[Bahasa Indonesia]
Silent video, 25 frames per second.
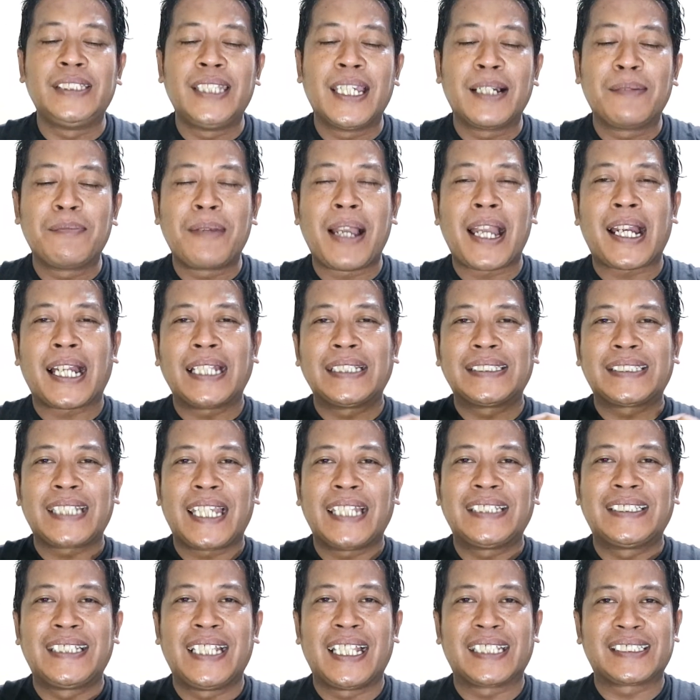Yang akan
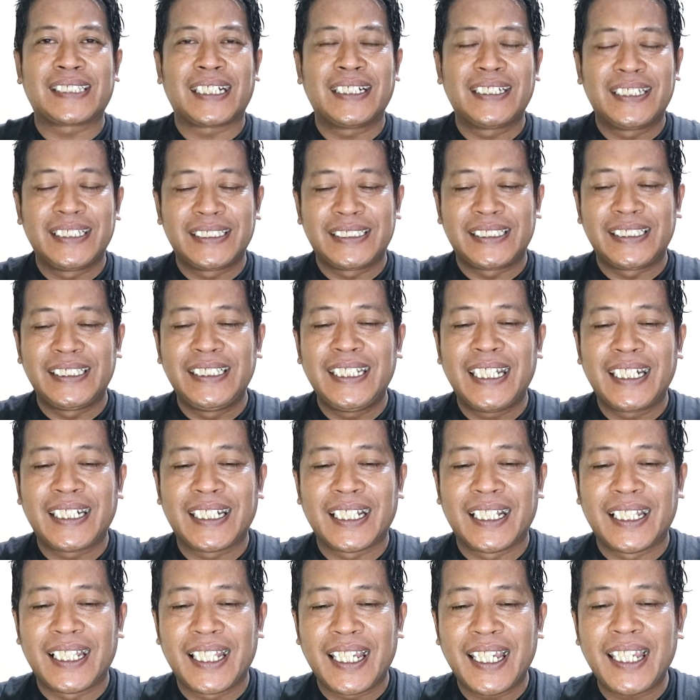saya jelaskan di sini
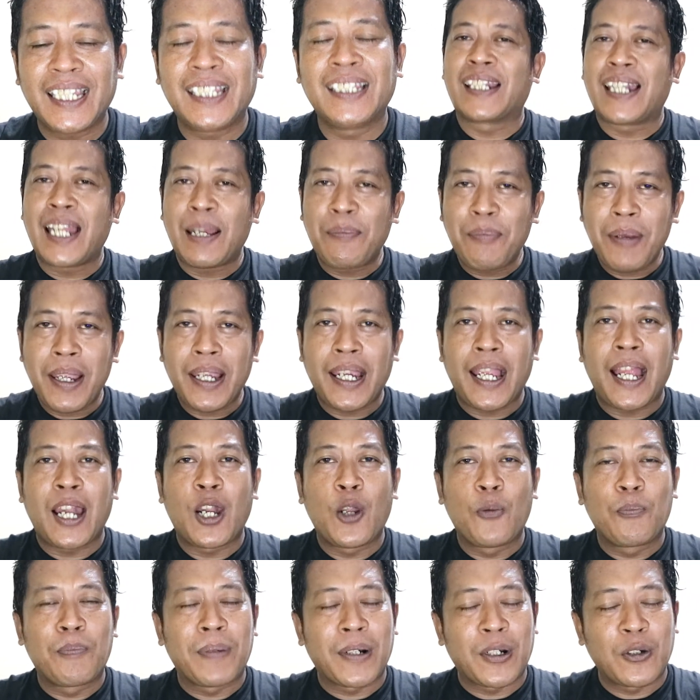adalah kenapa
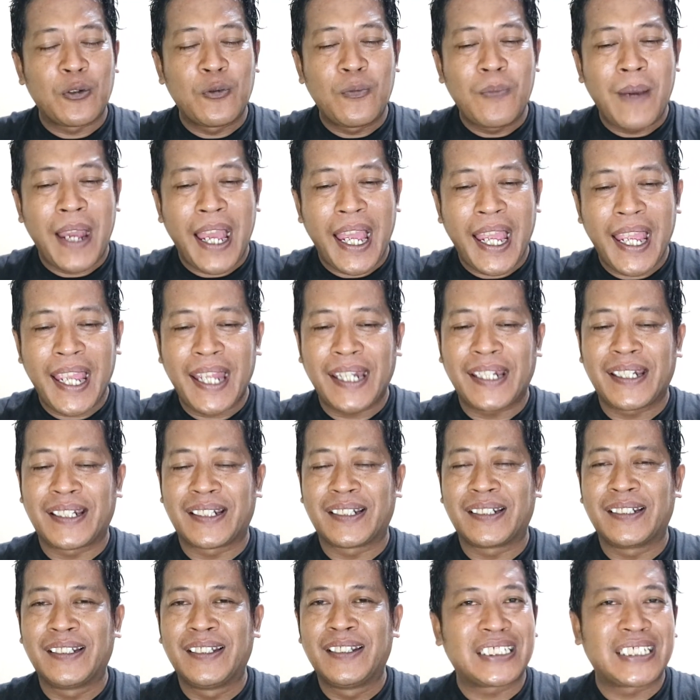kalau
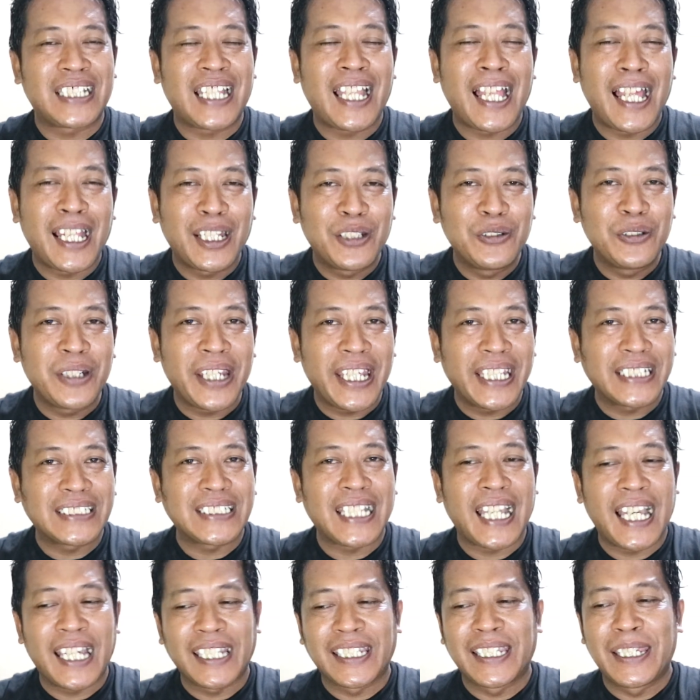perumahan selalu
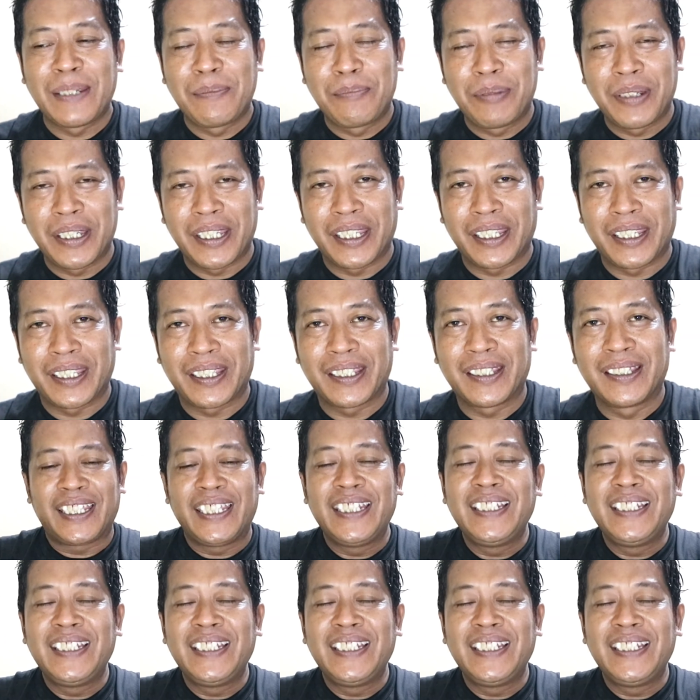SHGB.